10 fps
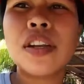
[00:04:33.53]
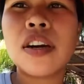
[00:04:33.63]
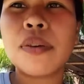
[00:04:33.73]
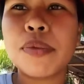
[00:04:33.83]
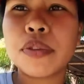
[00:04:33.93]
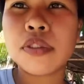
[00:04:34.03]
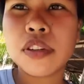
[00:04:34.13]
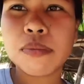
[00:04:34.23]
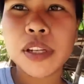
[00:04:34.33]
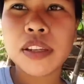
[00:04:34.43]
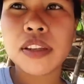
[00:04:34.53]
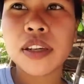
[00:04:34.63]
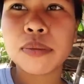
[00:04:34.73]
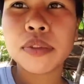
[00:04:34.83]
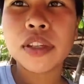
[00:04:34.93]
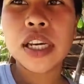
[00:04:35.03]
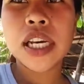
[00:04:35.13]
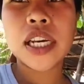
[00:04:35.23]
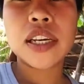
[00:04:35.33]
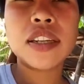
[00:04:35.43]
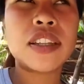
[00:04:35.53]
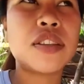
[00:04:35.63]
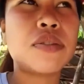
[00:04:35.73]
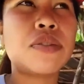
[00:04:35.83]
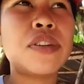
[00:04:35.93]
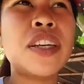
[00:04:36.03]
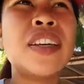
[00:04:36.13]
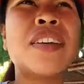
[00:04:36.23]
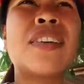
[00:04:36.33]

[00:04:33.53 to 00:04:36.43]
na lang kaputok ang nabili namon nga latoy.